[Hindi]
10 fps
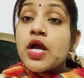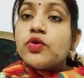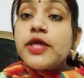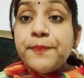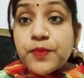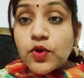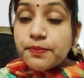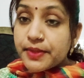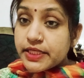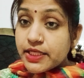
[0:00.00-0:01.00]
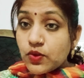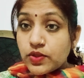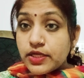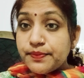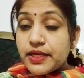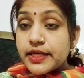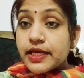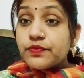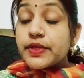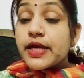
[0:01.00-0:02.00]
उनके पोल पट्टी खोलने में लगे
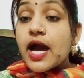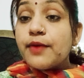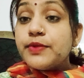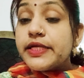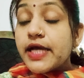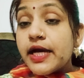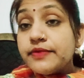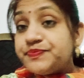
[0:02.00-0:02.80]
हुए हैं अब है ना